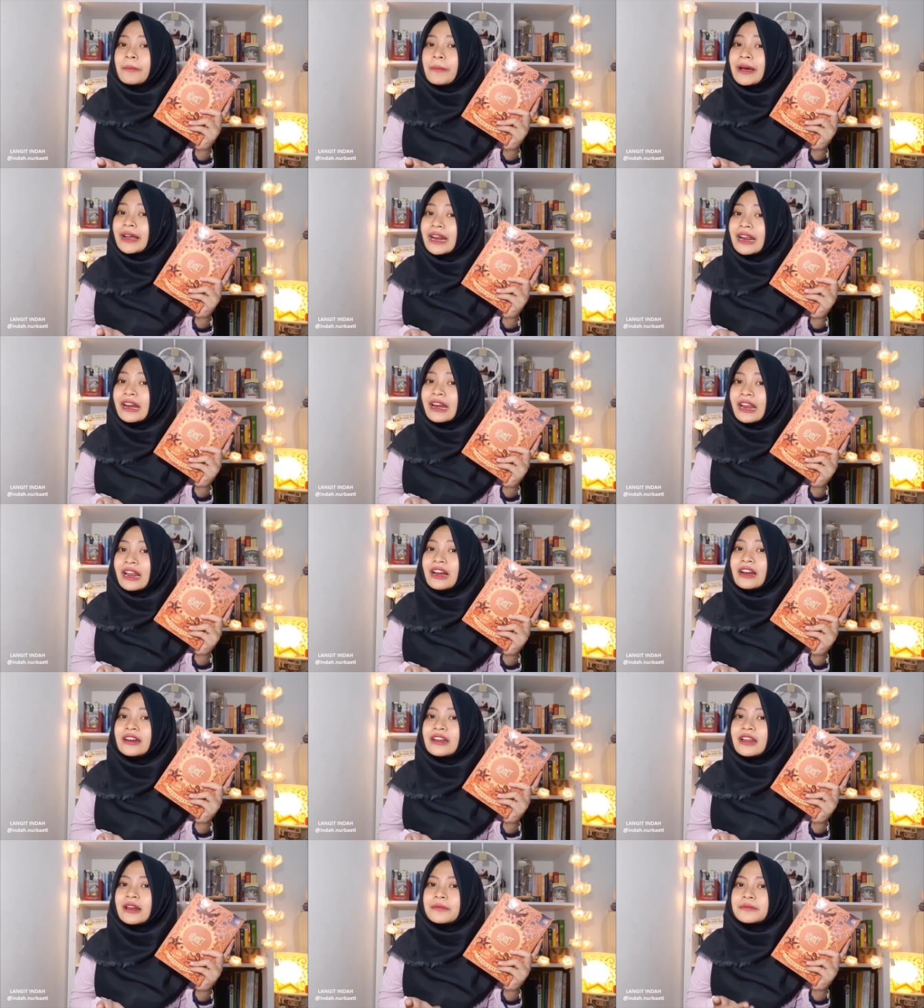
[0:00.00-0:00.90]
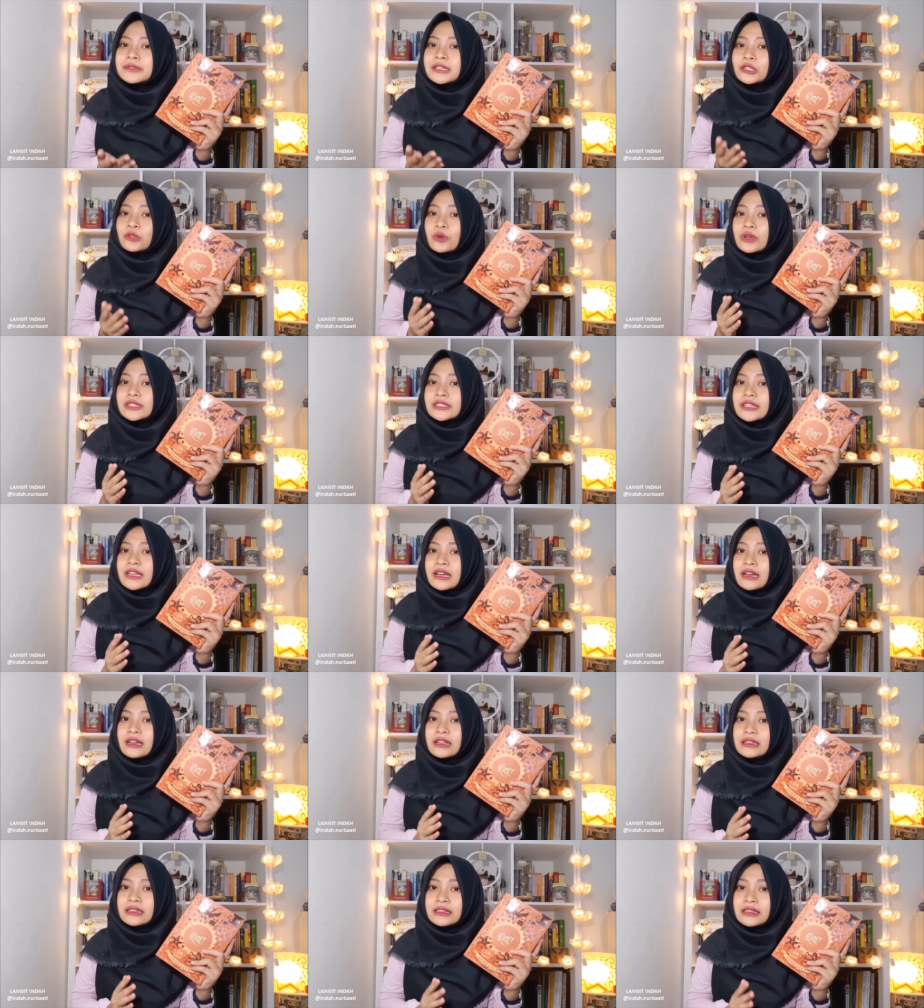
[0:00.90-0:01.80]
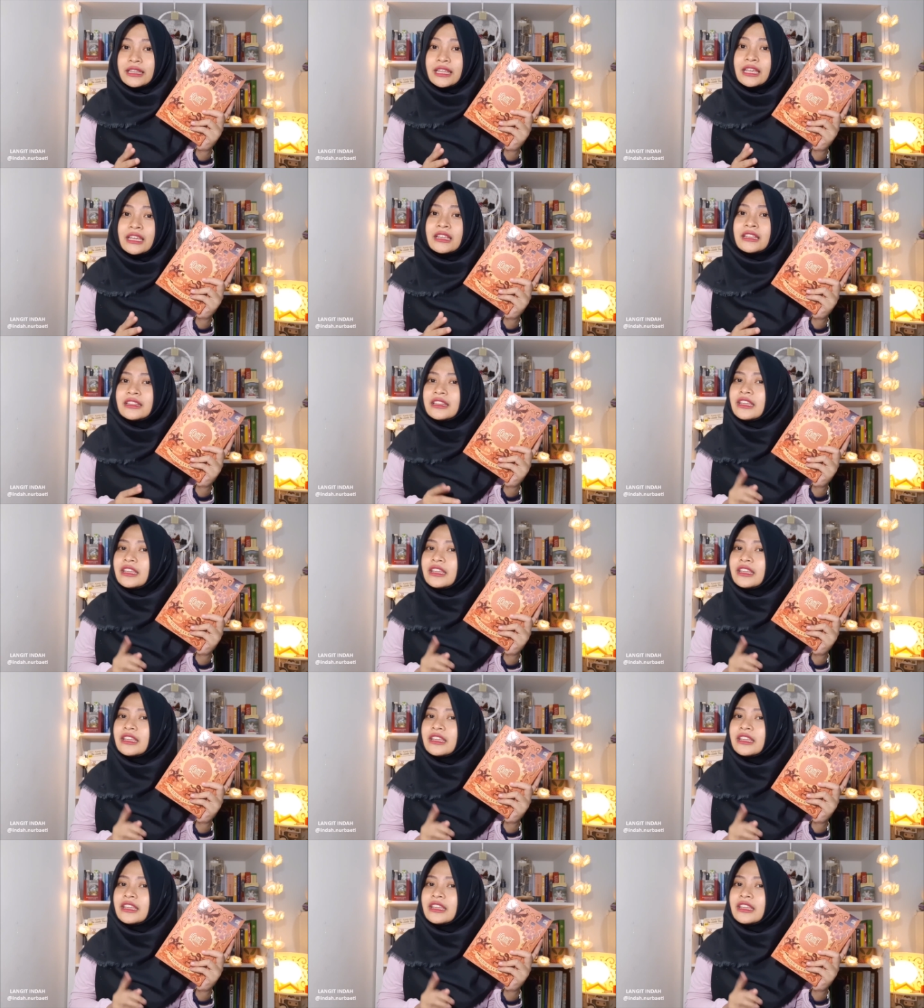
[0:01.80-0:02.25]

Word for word: paralel dalam situasi yang genting